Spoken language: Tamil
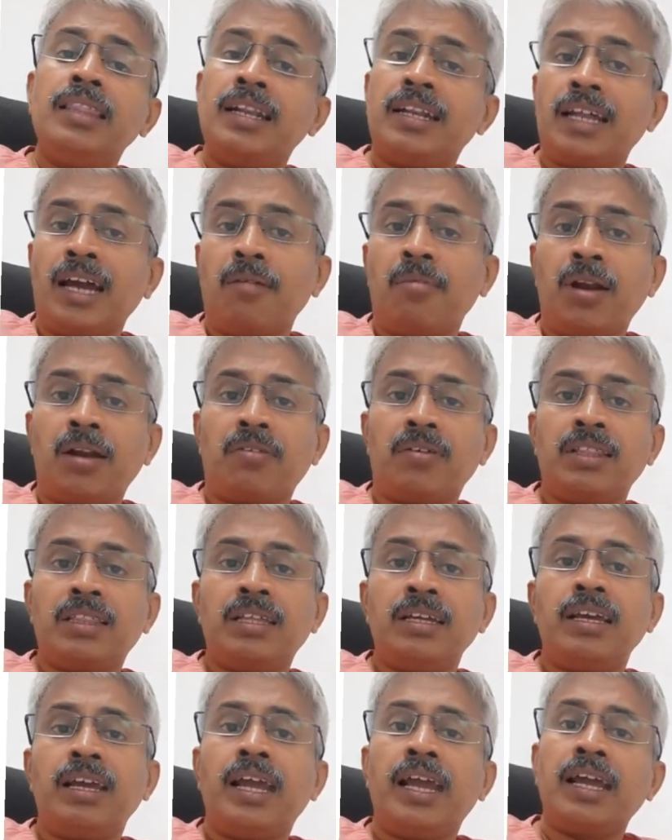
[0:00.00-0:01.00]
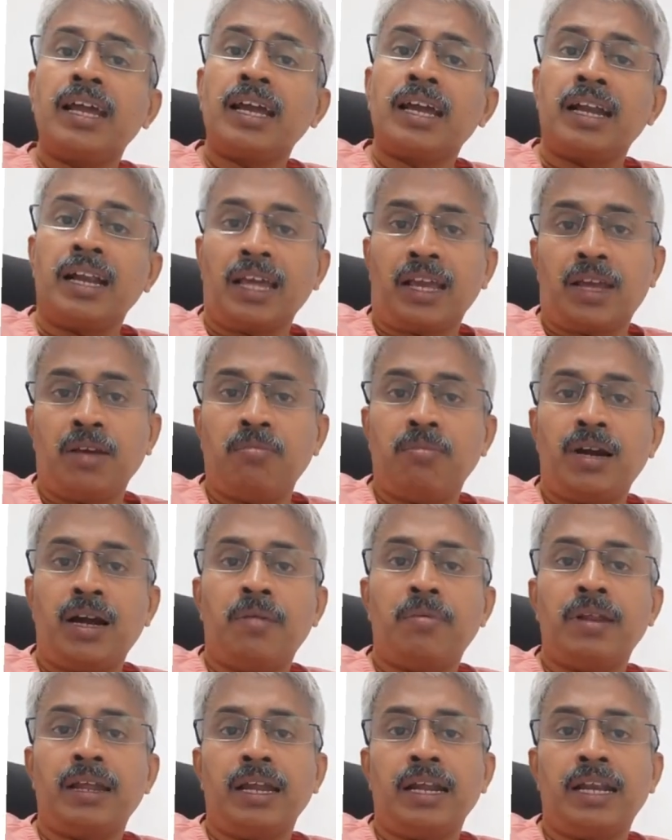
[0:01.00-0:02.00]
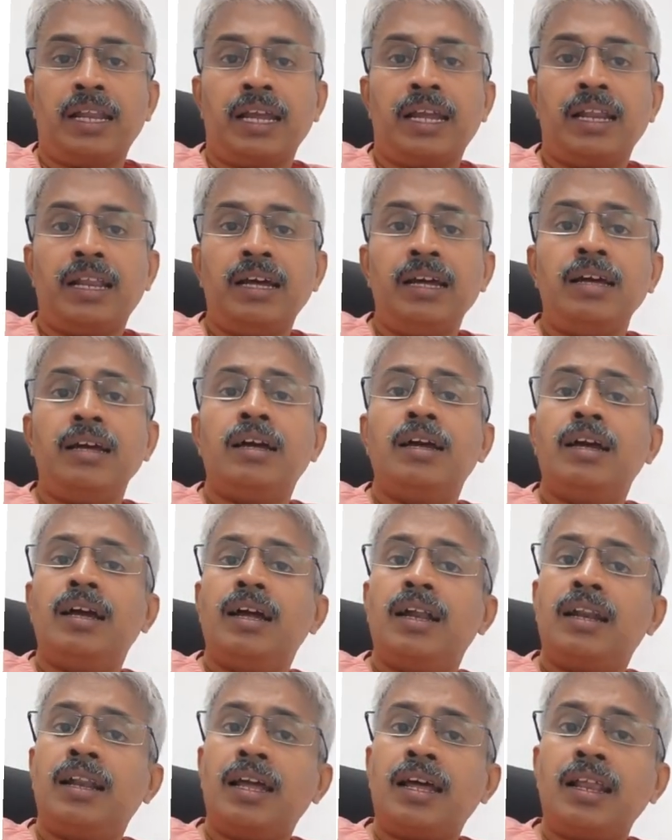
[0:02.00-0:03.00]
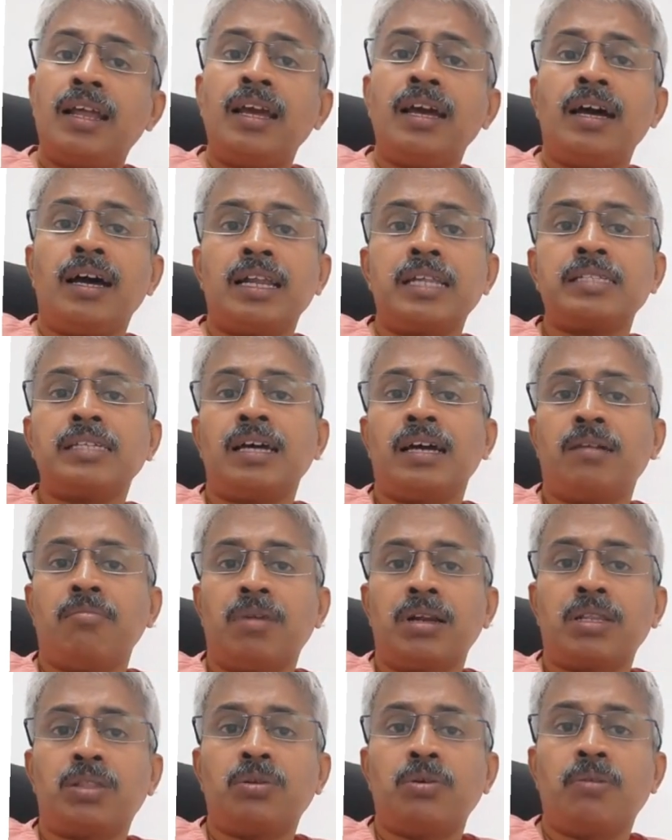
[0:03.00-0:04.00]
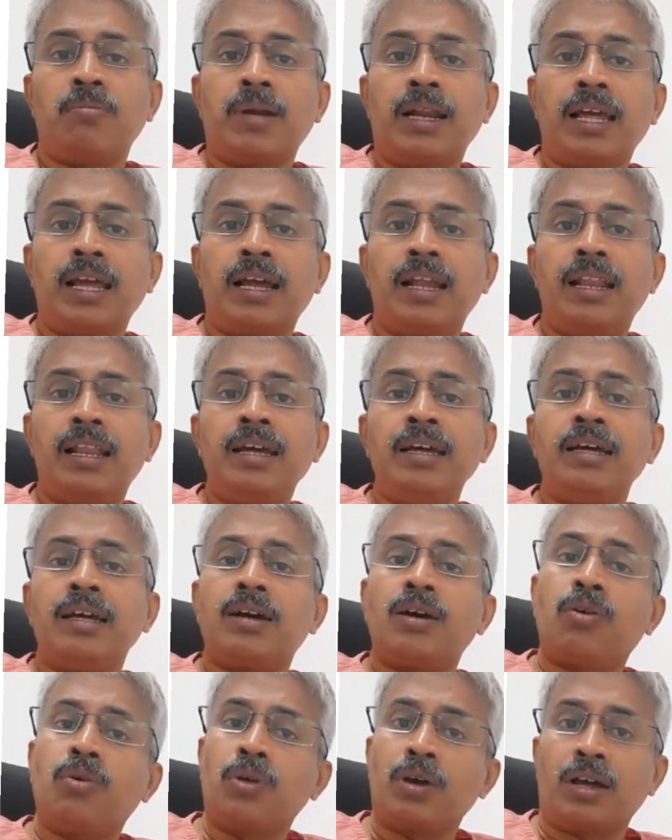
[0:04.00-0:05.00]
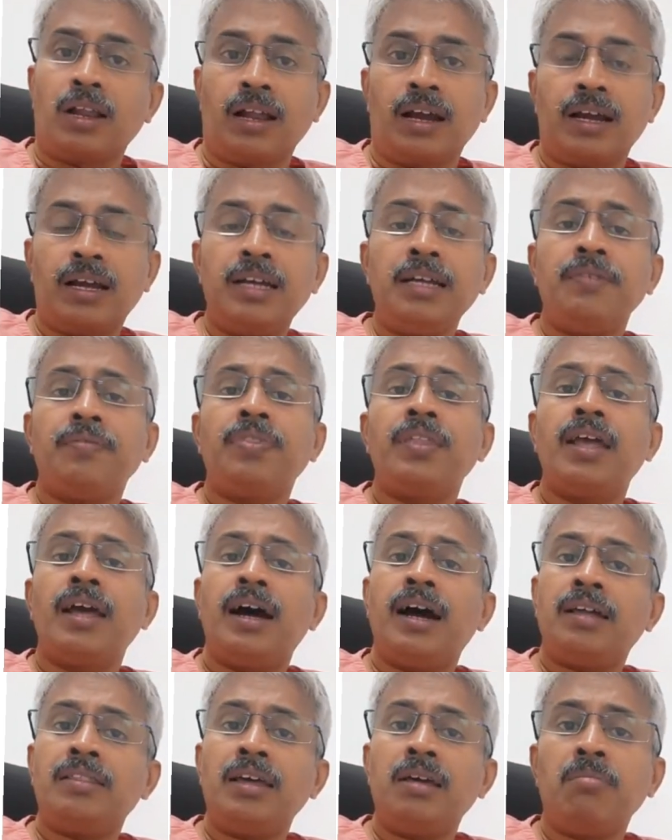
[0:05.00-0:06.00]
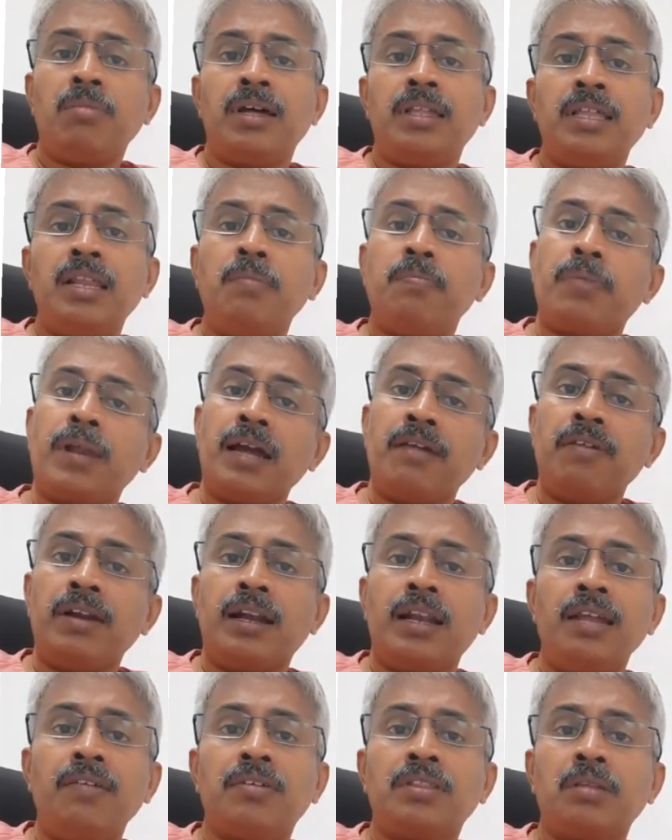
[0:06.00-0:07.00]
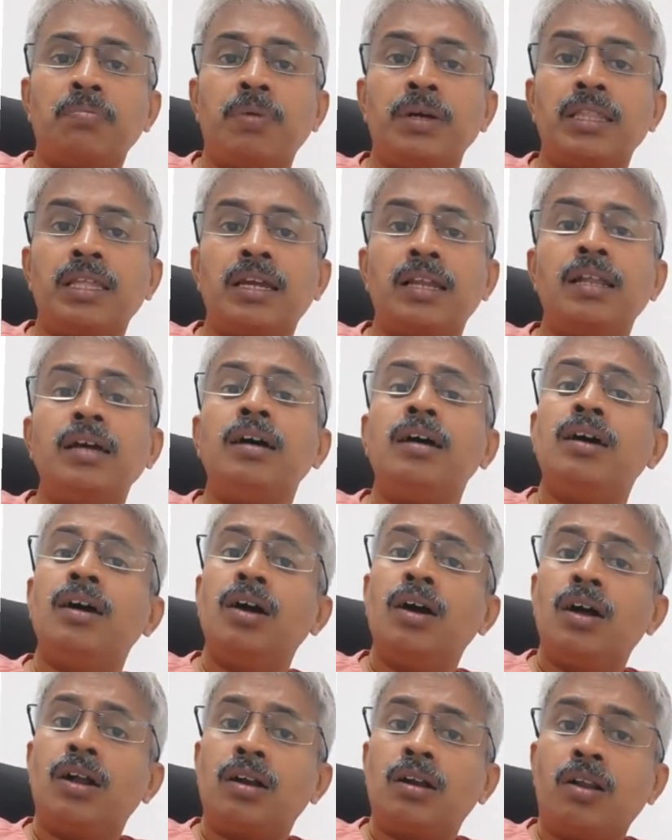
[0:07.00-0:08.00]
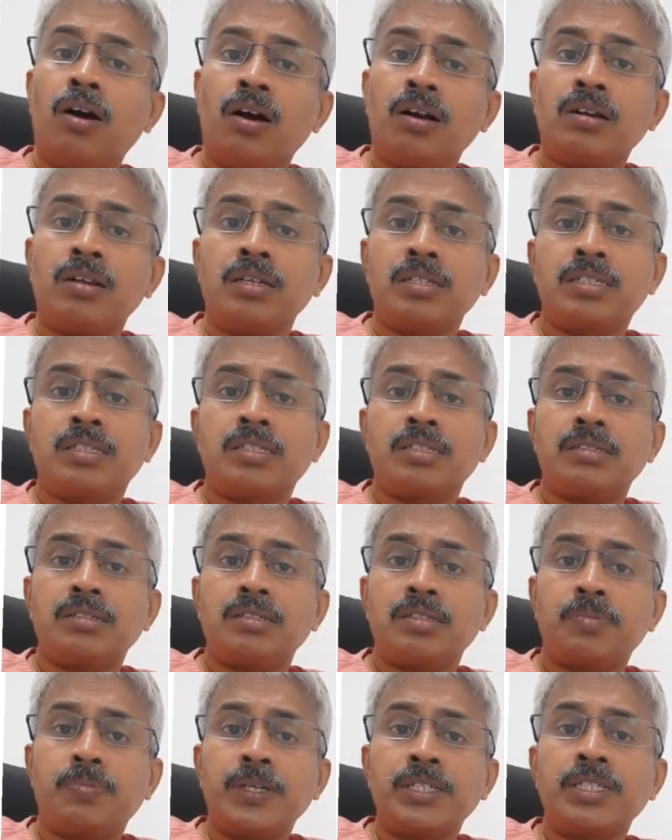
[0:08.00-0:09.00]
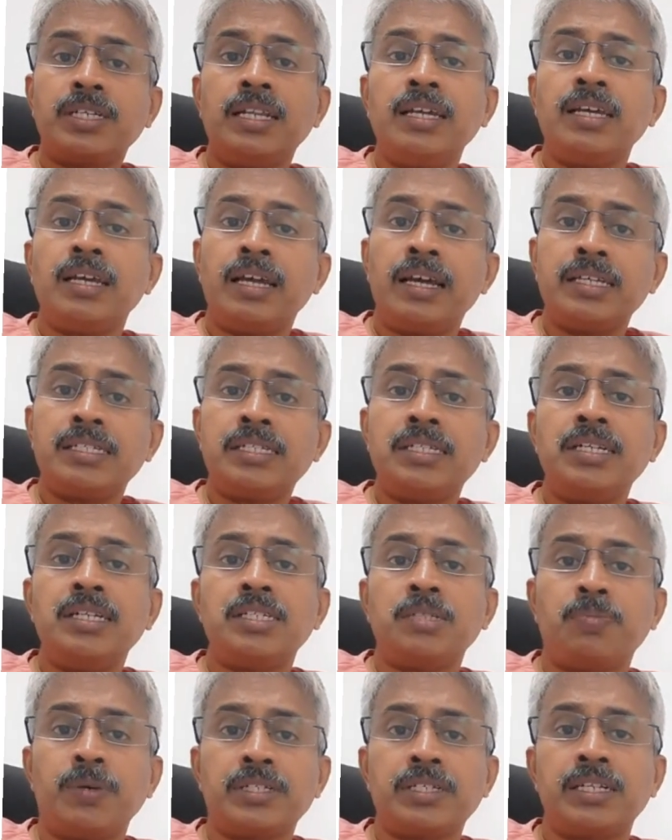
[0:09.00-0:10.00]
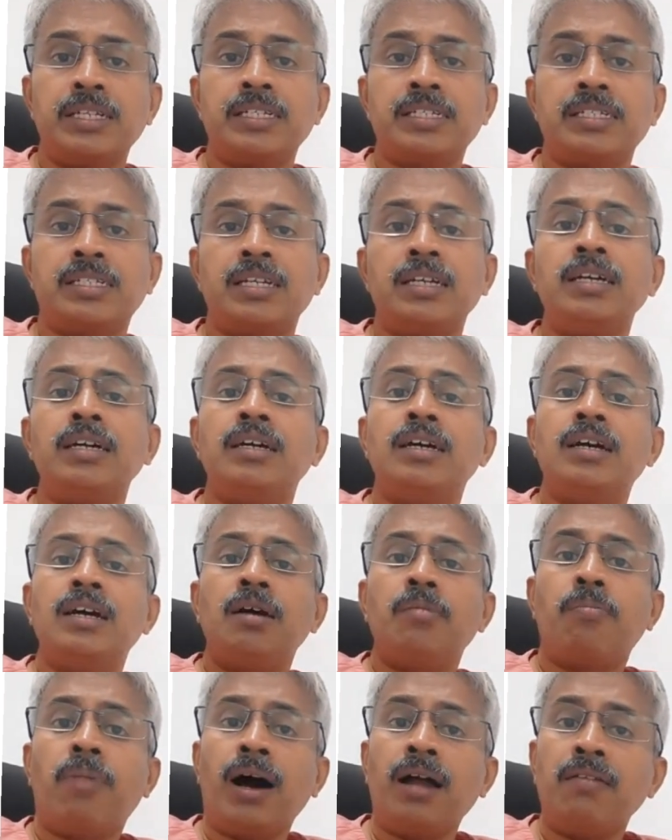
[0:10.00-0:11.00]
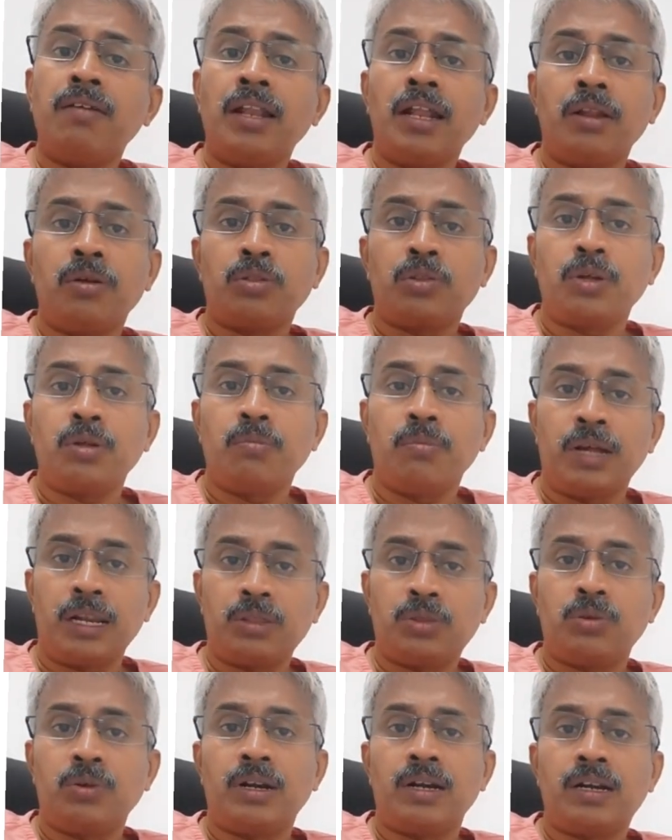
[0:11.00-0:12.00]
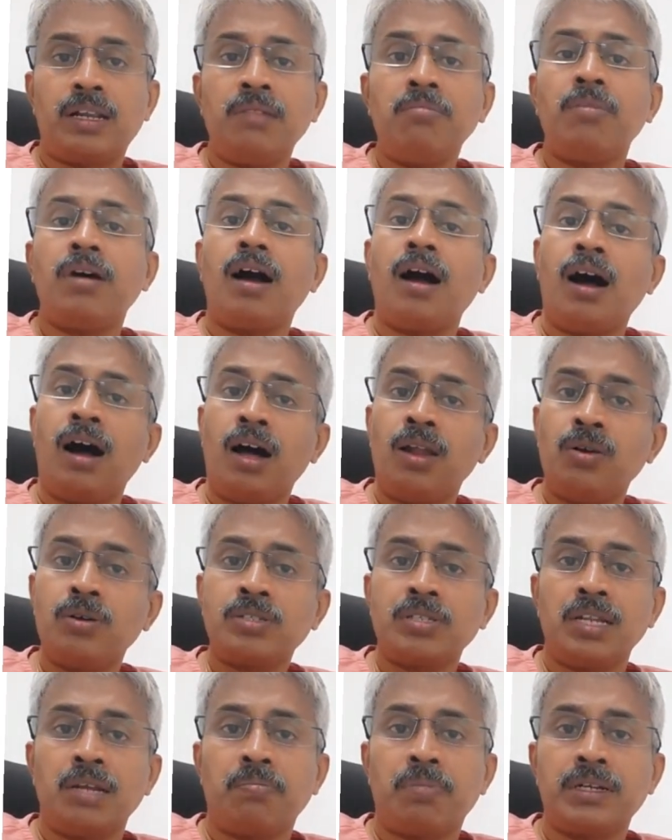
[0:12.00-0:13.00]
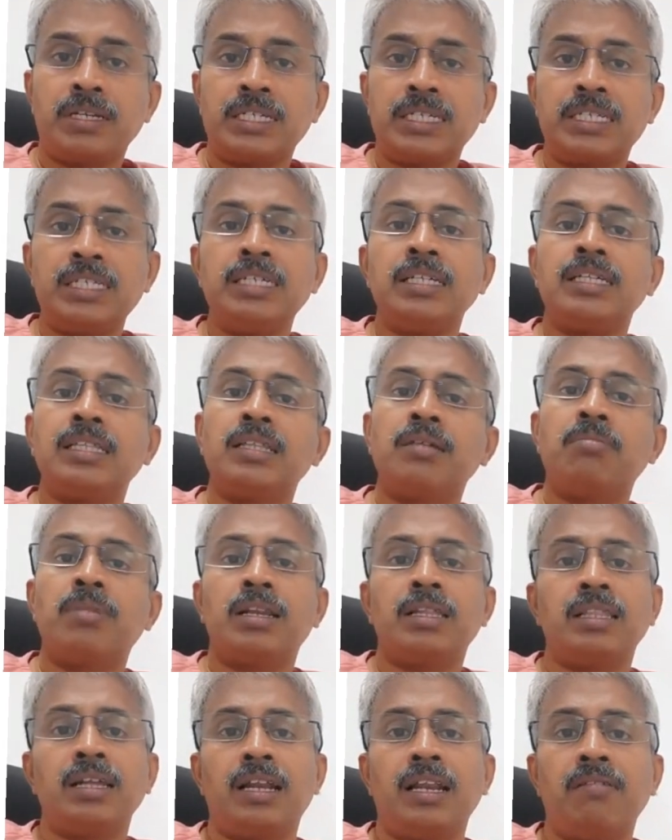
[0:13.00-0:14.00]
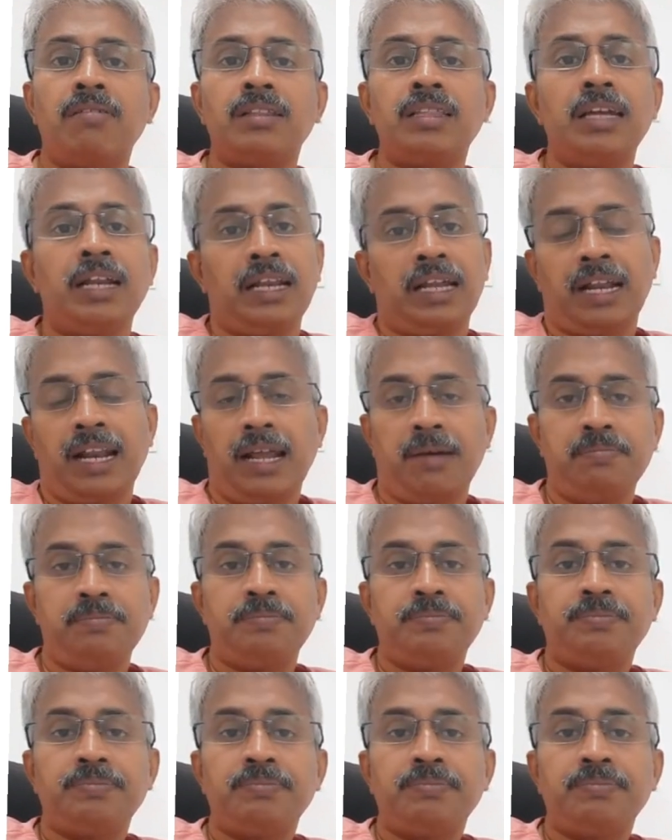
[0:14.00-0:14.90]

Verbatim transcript: இந்த டேப்லெட் வந்து எங்கே கிடைக்கும் அப்படின்னு கேட்டிங்கன்னா நிறைய அரசாங்க மருத்துவமனைகளில் கொடுக்குறாங்க அதே மாதிரி ப்ரைவேட்லேயே வந்து பார்த்திங்கன்னா டாக்டர்ஸ் ஸ்பெஷலி எஸ்டிடி ஸ்பெஷலிஸ்ட்டை பாலினிறத்து மருத்துவர்கிட்ட ஆலோசனை பெற்றுட்டு இந்த மருந்துகளை வந்து எடுக்கலாம்